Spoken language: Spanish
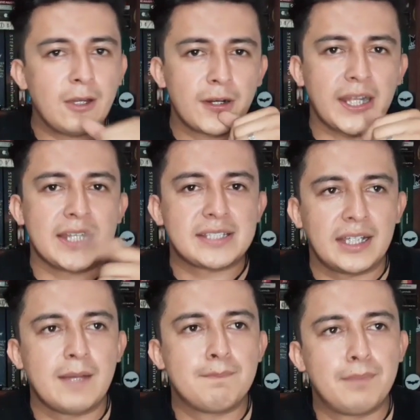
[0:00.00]

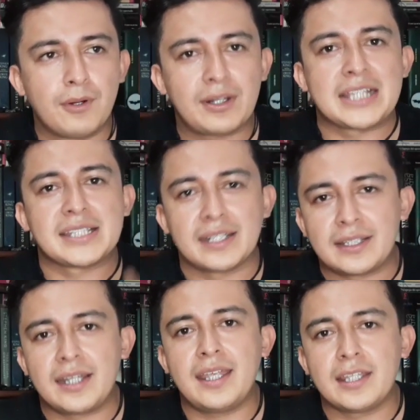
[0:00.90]
organizada por la
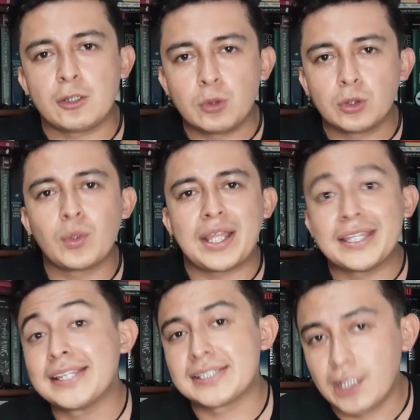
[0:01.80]
Secretaría de Cultura
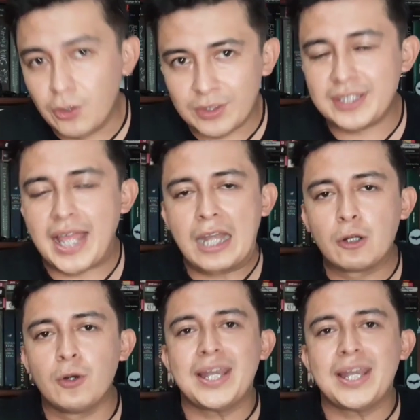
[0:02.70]
del Estado de Hidalgo.